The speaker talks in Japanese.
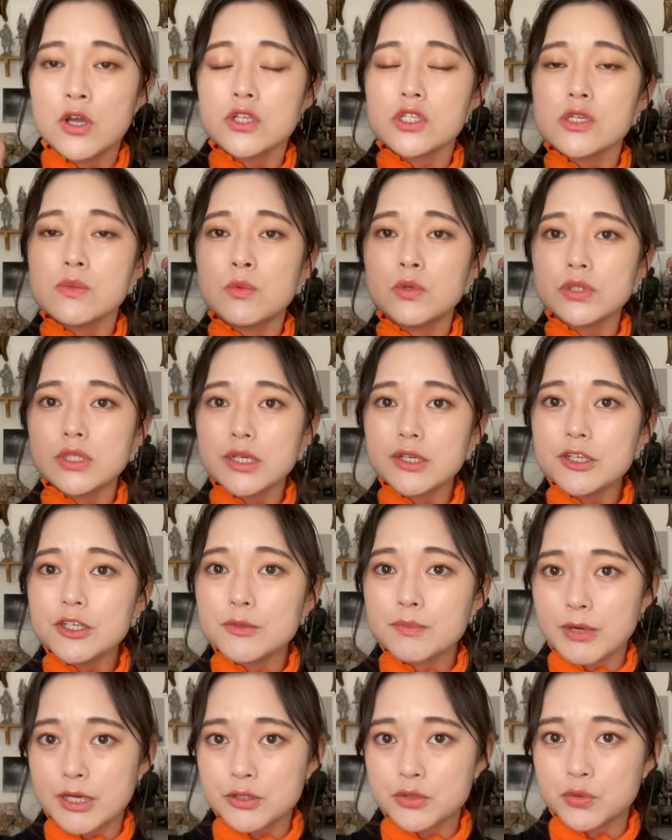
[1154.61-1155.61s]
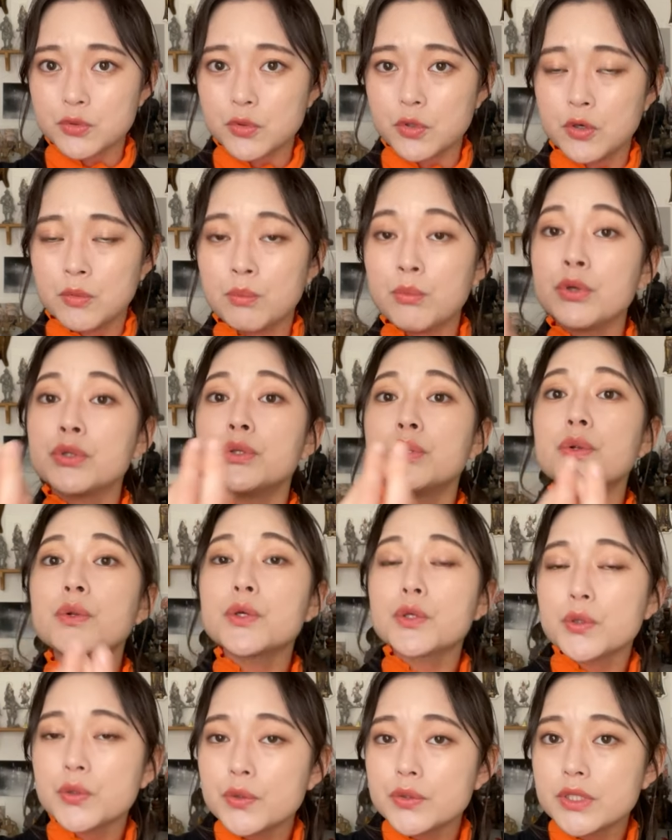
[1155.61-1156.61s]
その持ってくる場所と元の
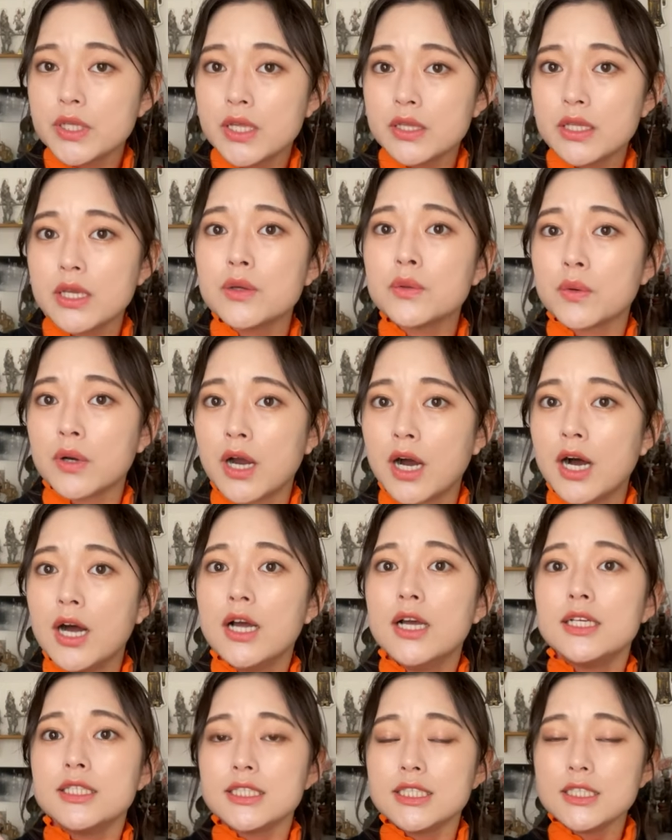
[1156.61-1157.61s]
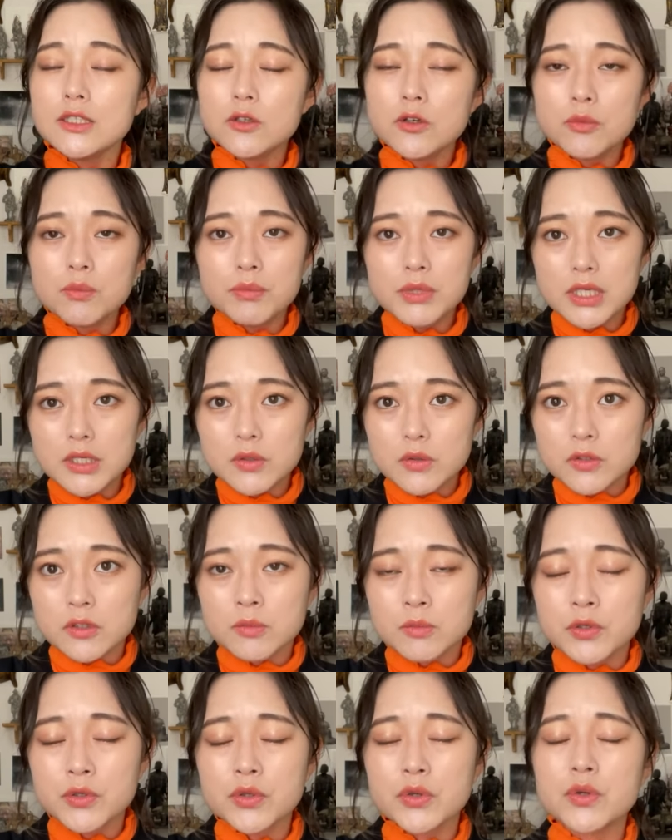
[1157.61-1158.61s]
経典っていうのが真言密教の
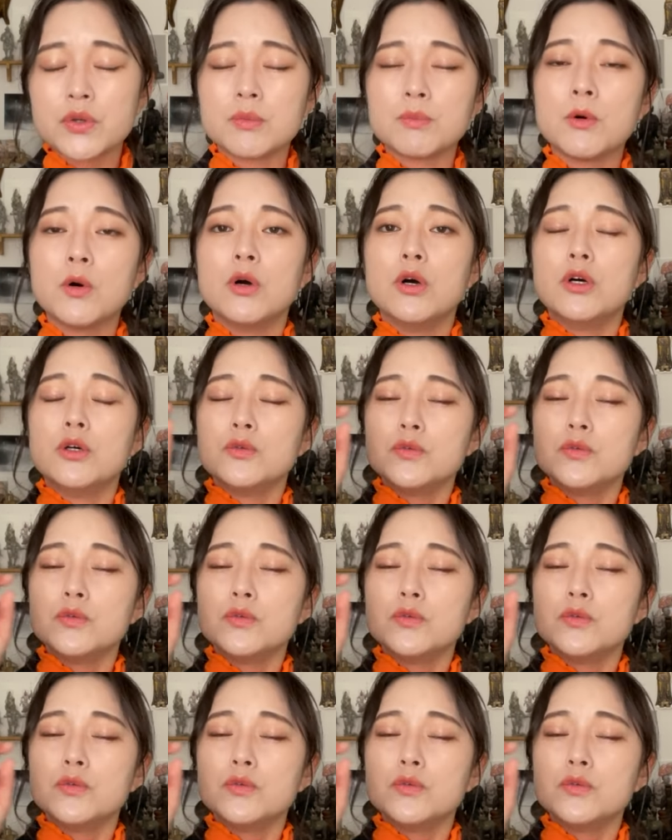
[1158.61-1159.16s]
ものよりも